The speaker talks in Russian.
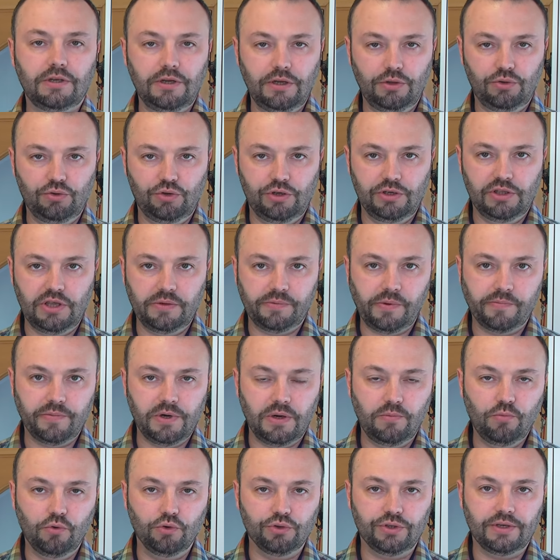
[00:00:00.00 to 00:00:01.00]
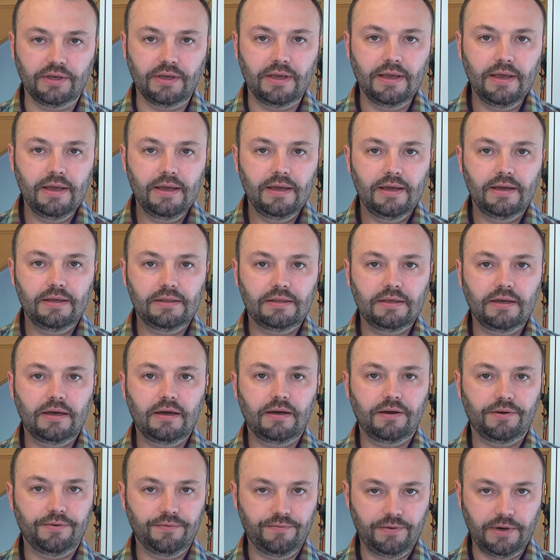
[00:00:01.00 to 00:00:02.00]
следующий этап обработки.
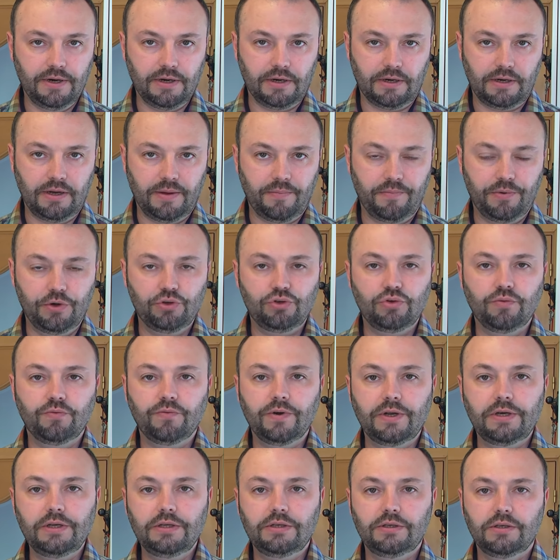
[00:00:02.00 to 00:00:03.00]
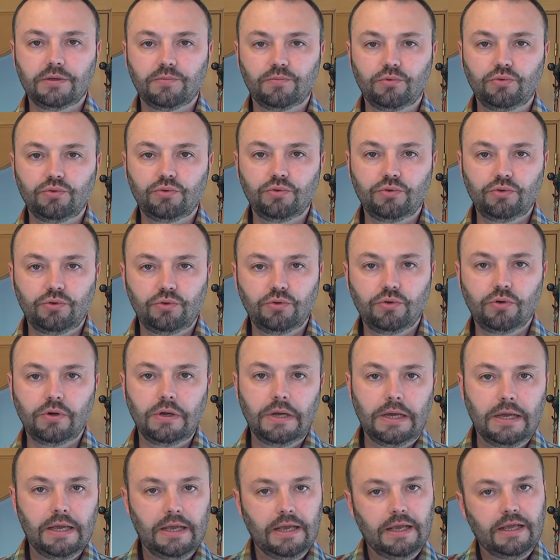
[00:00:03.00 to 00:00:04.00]
Это варка. Причем варить я буду
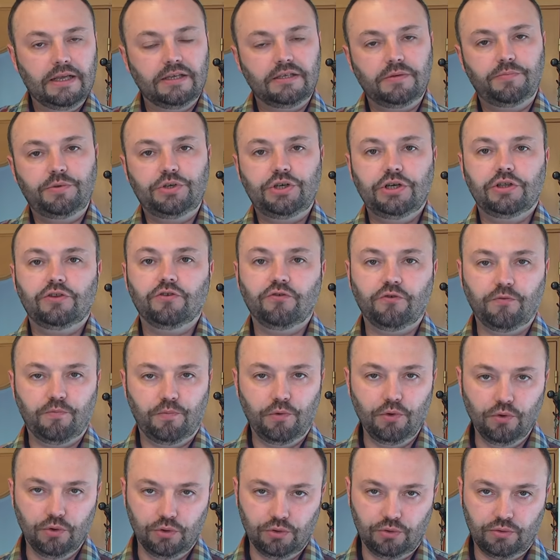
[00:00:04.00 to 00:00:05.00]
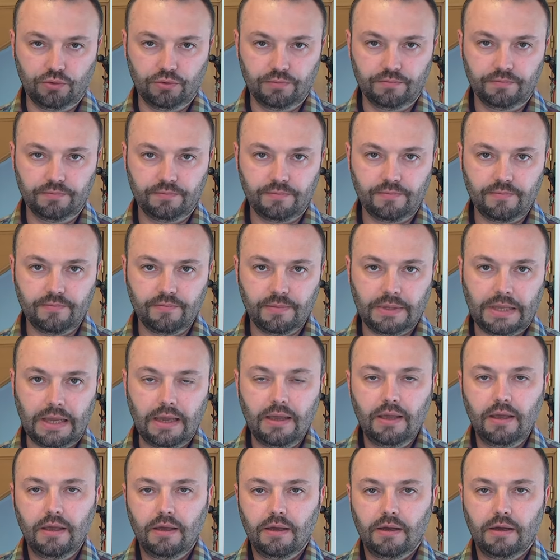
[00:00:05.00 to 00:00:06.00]
ее, запечатав в пленку.
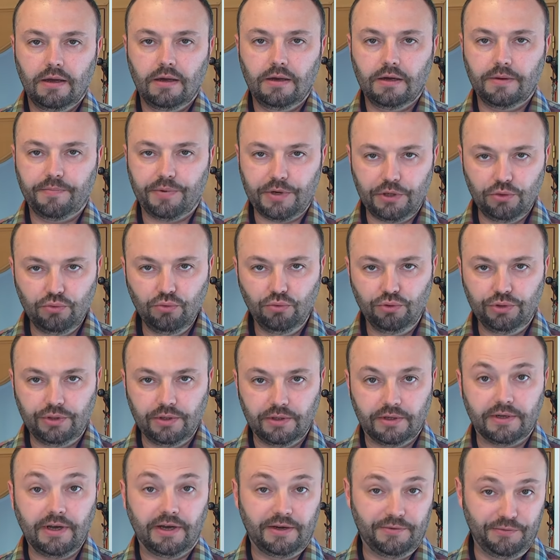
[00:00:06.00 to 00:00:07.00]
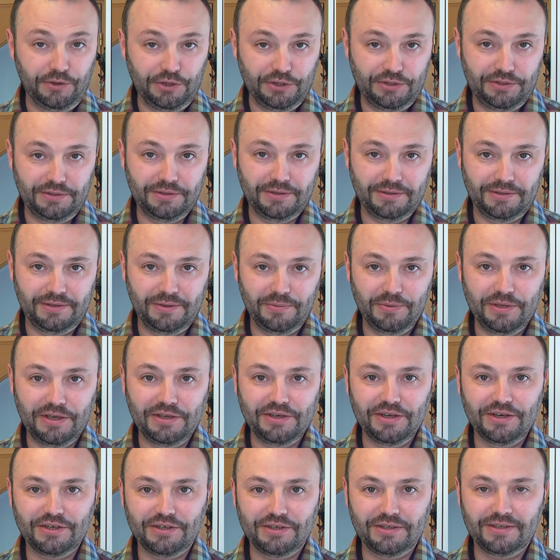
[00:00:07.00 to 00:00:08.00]
Продукты, как выяснилось для меня
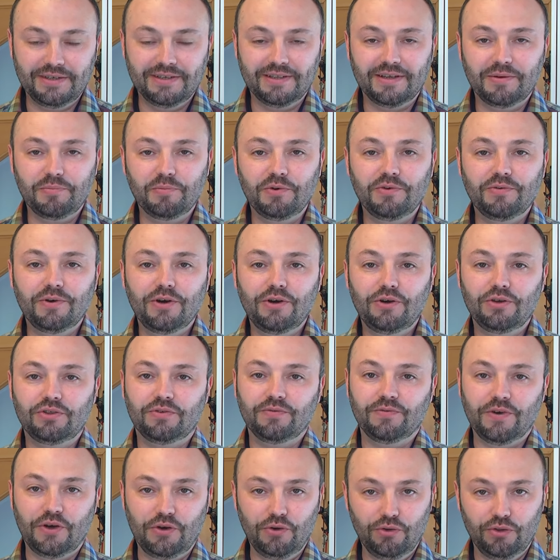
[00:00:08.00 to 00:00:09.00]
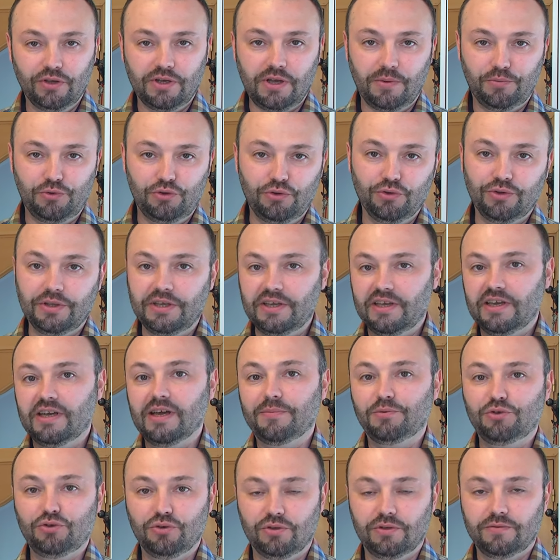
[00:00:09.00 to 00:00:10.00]
неожиданно, бывают варено-копченые и
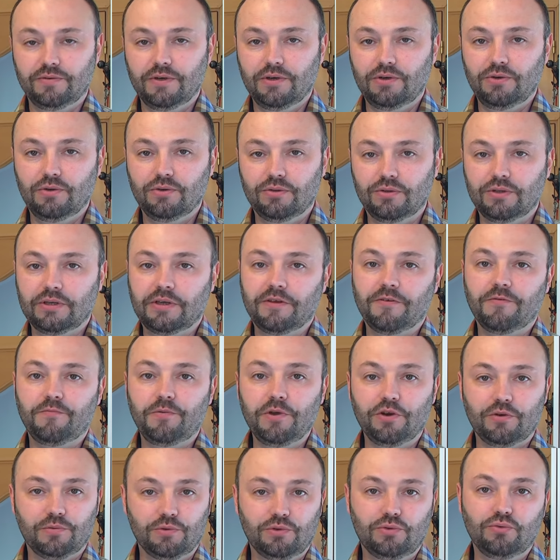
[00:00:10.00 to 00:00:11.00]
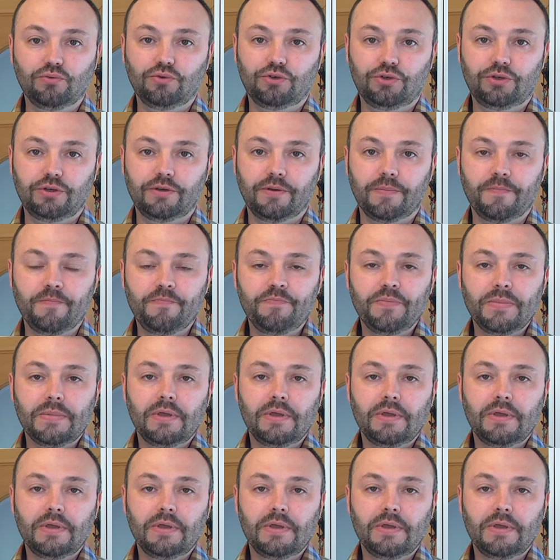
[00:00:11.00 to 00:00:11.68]
копчено-вареные. В первом случае